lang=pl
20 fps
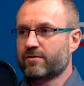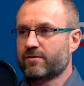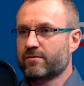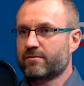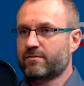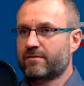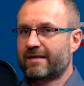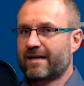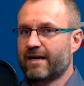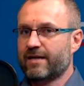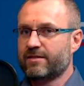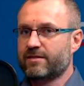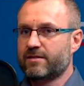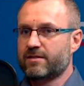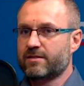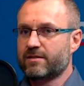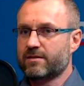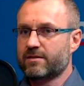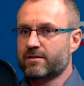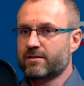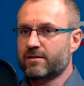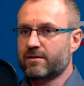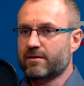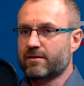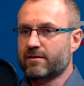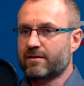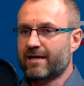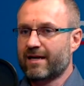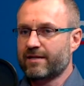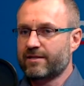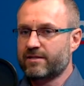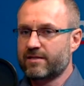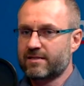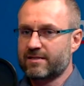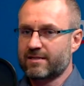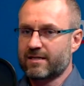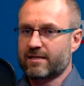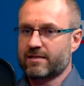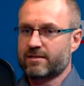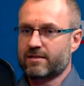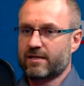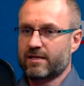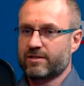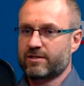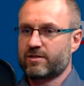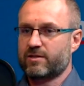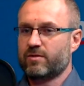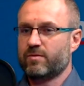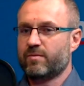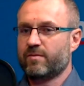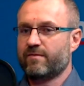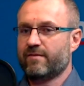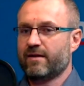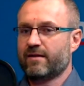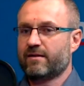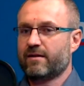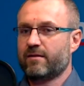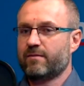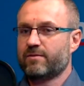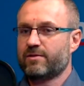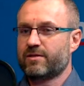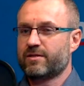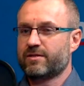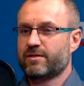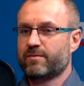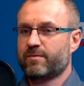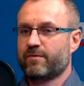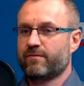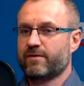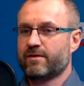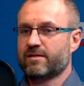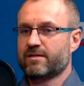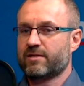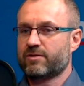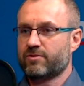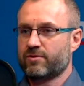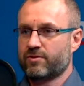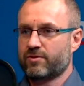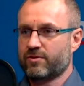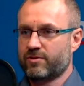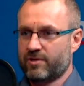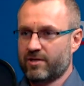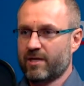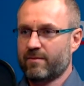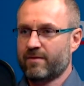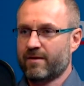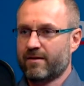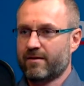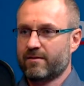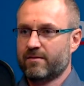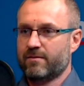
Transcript: No, każdy, y, każdy z nas, każdy obywatel myślę, że powinien zacząć od siebie.